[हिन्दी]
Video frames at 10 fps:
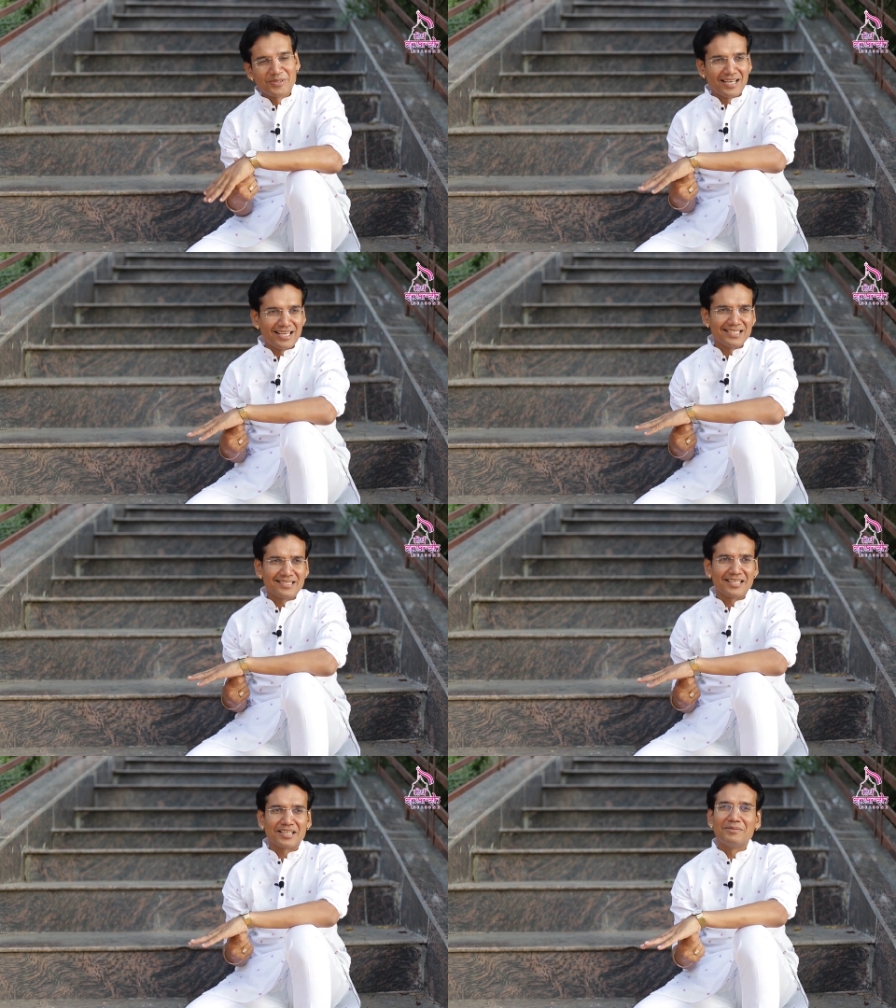जो
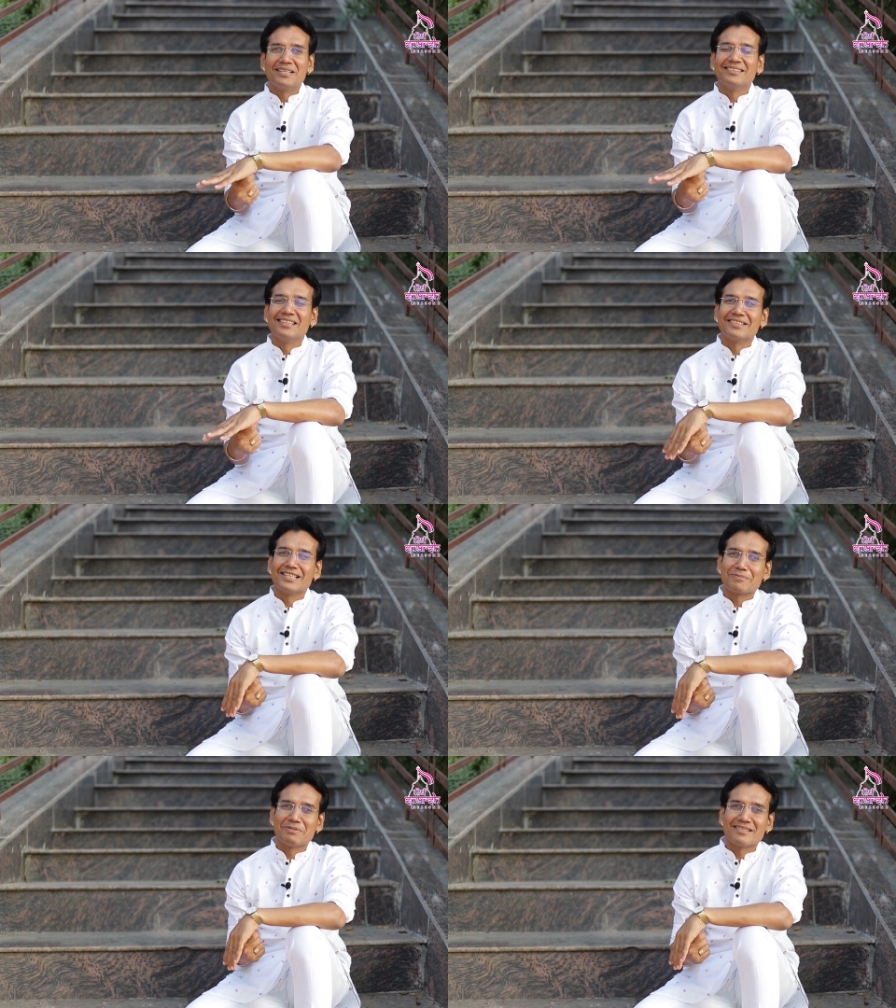आज तक हमारे
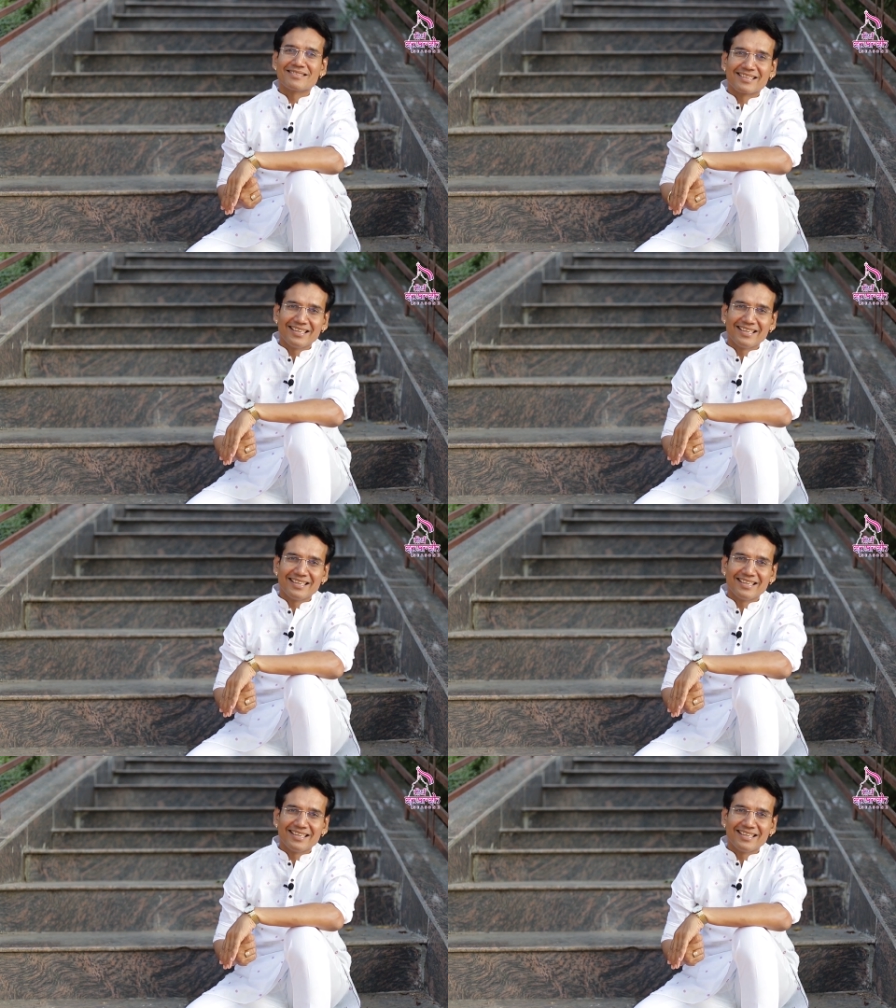तीर्थ स्पर्श